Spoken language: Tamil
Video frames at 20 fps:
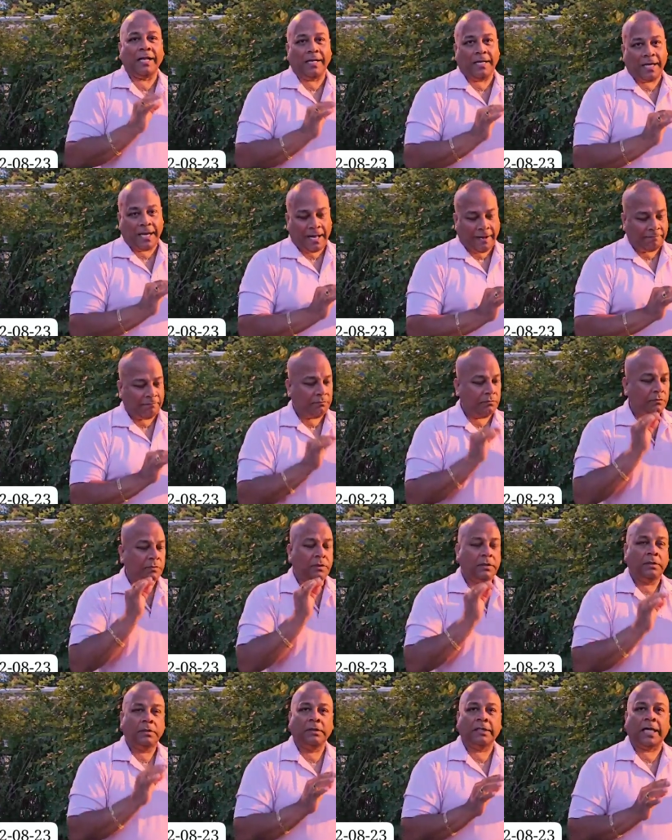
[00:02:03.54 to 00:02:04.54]
எல்லாம்
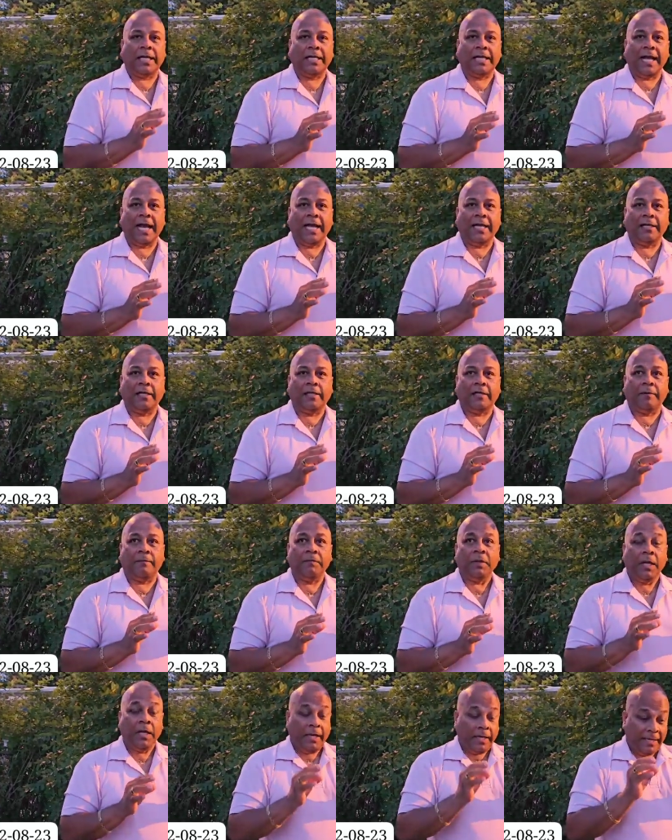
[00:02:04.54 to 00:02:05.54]
சரியாக
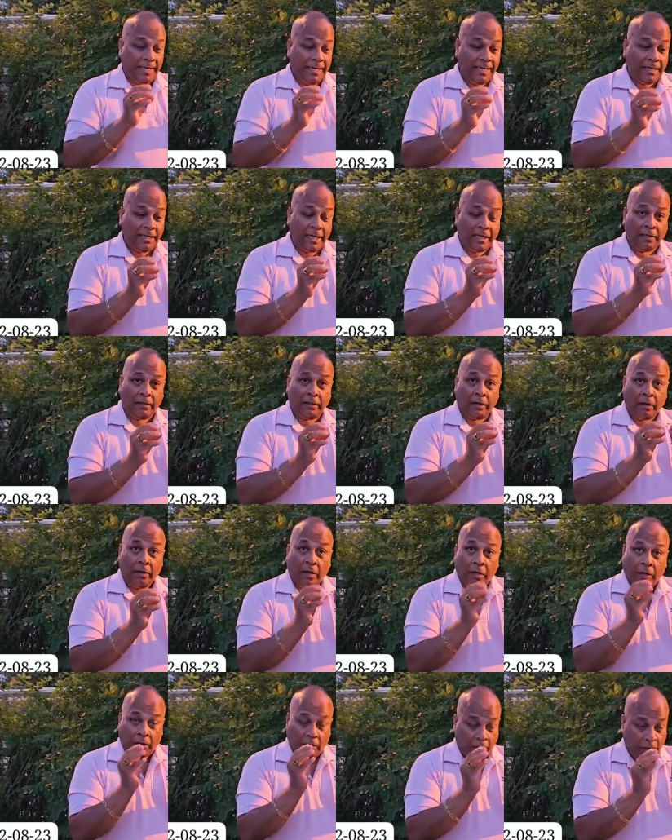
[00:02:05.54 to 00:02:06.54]
இருக்கும் நீங்கள்
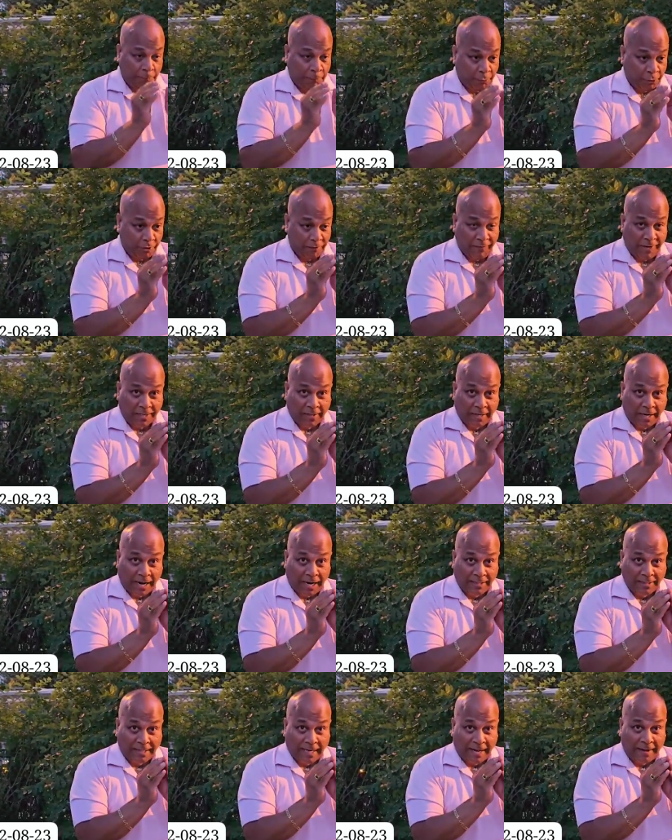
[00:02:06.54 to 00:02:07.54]
புரிவை
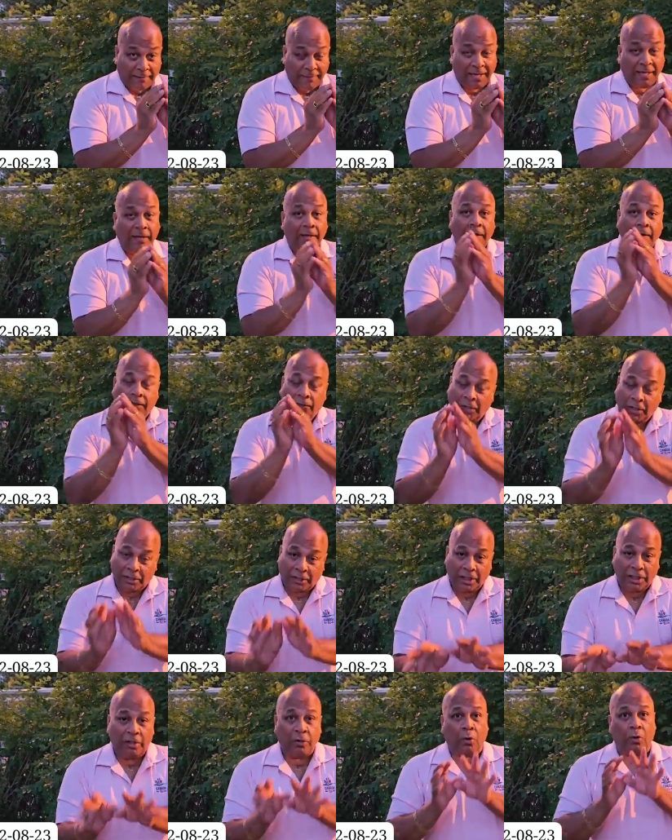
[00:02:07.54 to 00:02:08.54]
காட்டாமல்
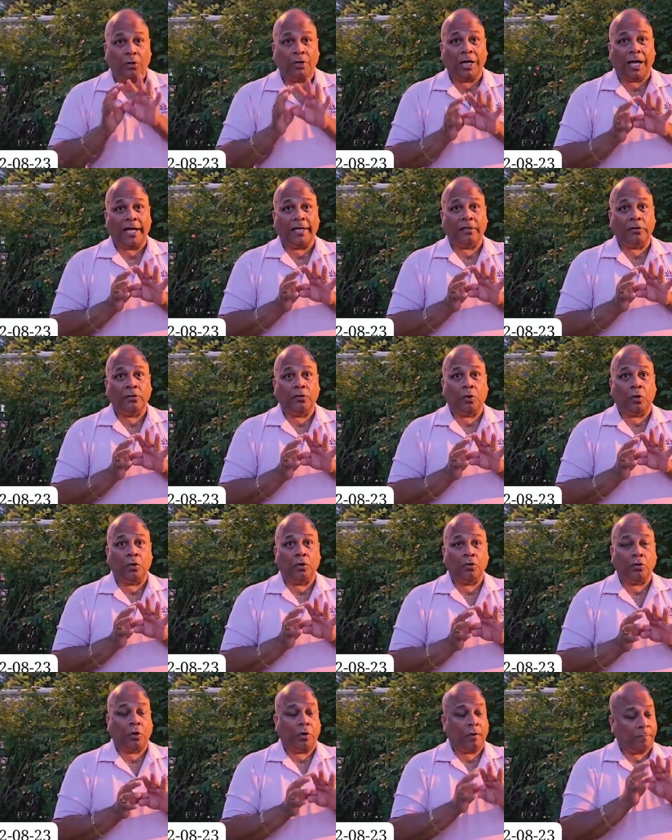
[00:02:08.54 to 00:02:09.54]
வீட்டிலே ஒன்றா இருந்து
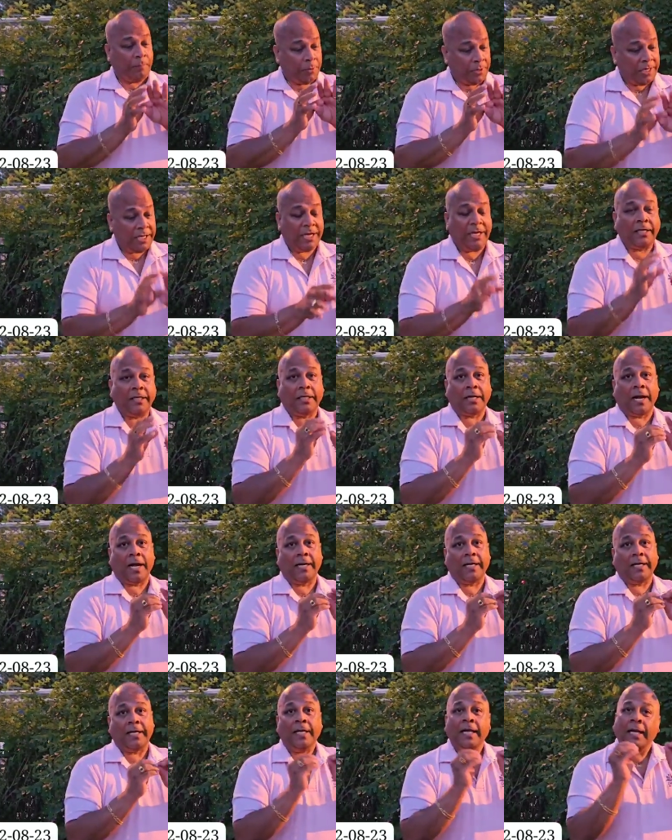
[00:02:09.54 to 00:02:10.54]
கொள்ளுங்கோ
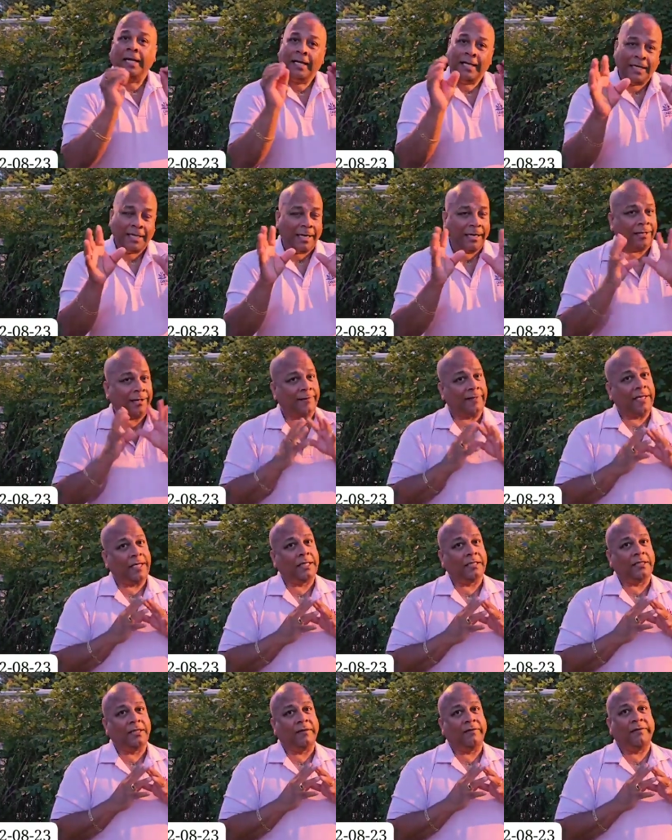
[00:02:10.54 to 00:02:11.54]
பிள்ளைகளுக்காண்டி நீங்கள்
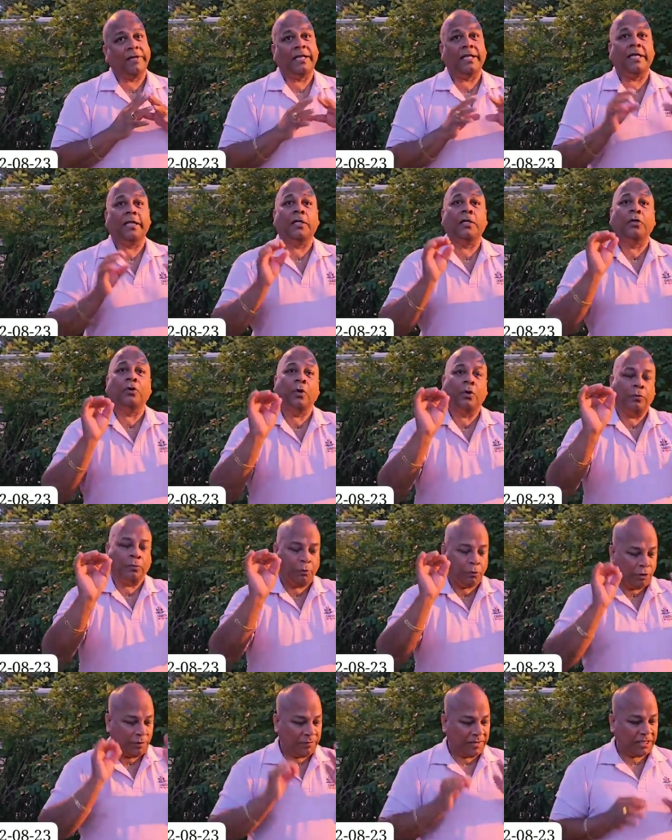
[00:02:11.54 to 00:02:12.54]
கதைக்க தேவையில்லை என்று ஒரு
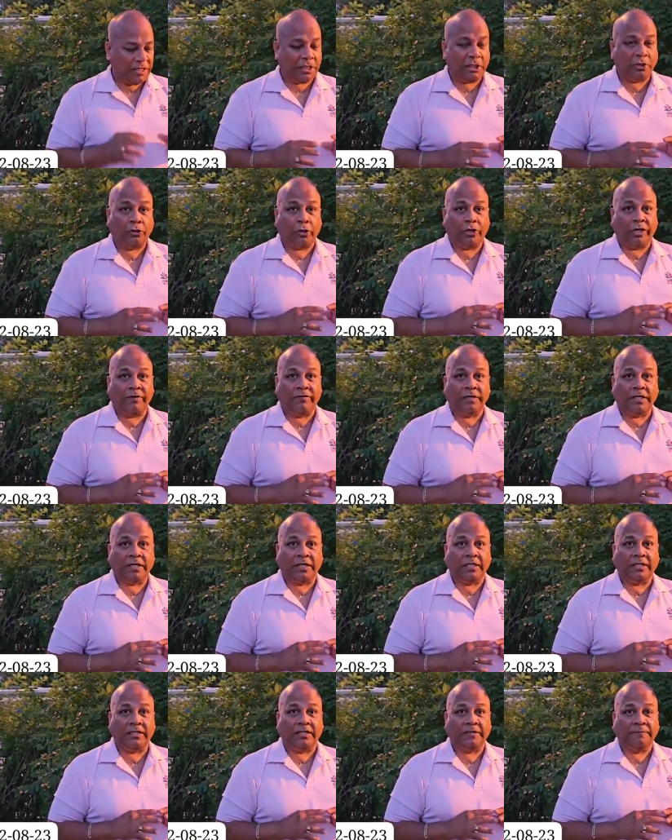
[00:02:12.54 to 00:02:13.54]
புத்திமதியை
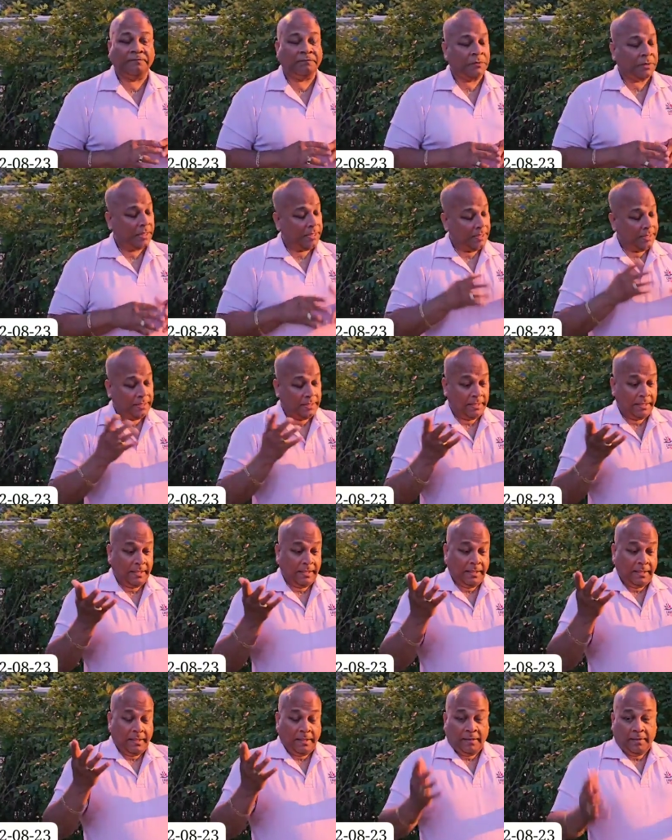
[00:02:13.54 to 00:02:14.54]
சொல்லிவிட்டு இருக்குது
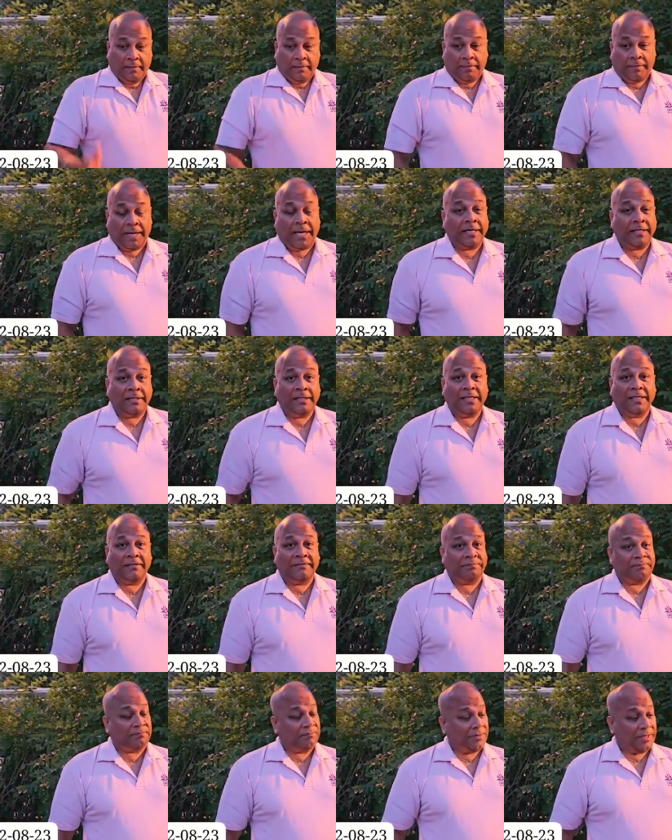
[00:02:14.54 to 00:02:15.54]

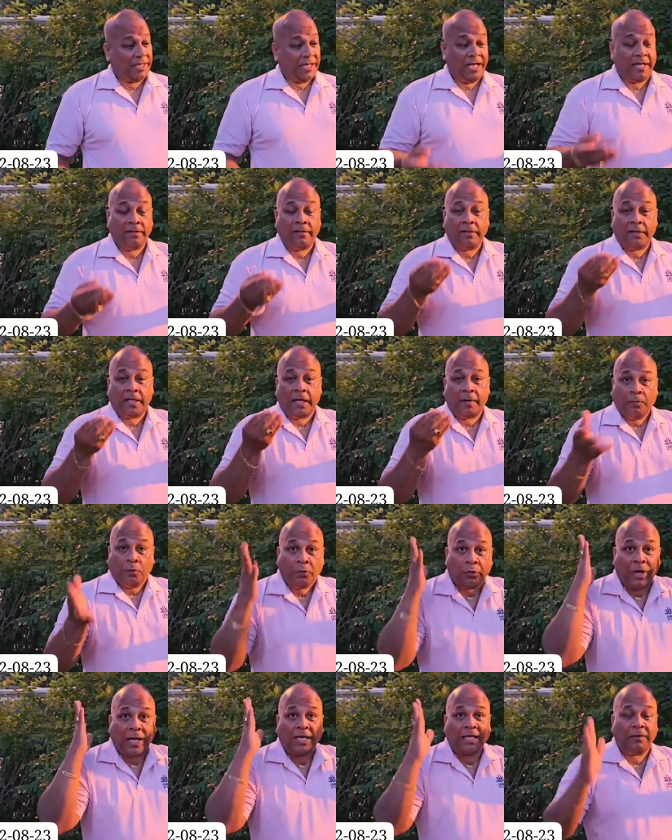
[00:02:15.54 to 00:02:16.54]
மனுஷன் எந்த
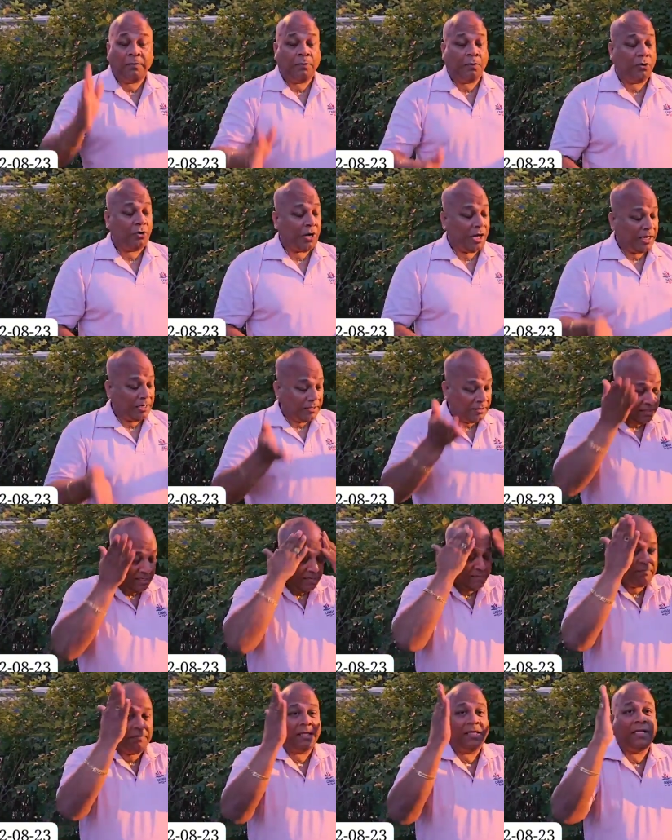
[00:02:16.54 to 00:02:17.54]
மூலைக்கு போனாலும்
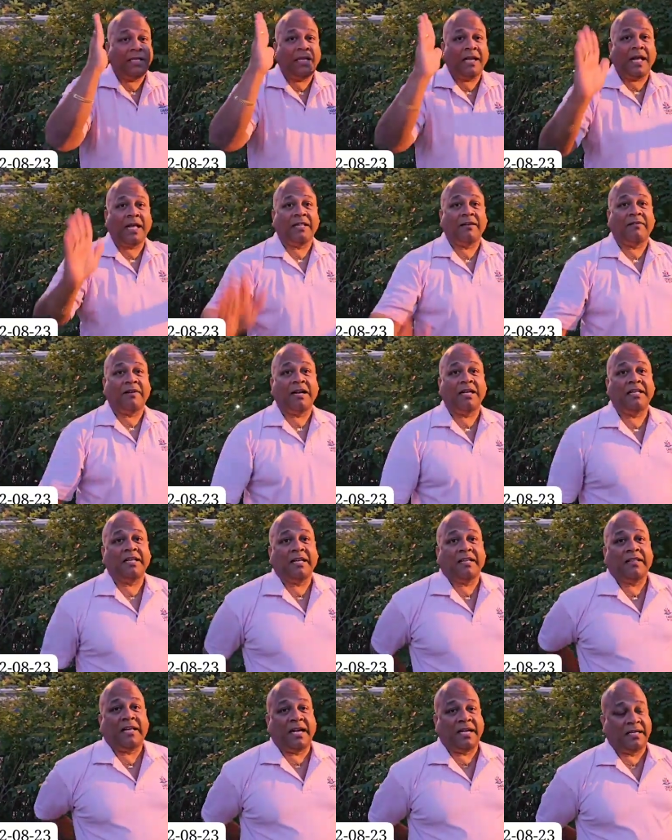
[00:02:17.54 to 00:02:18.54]
நிம்மதி இல்லாத
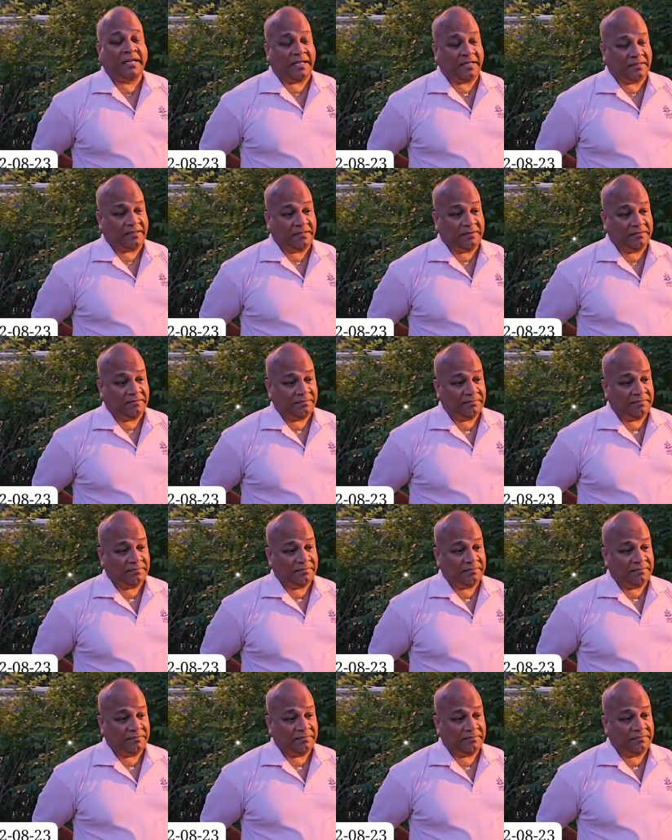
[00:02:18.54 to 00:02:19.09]
வாழ்க்கையா தான் கிடக்கு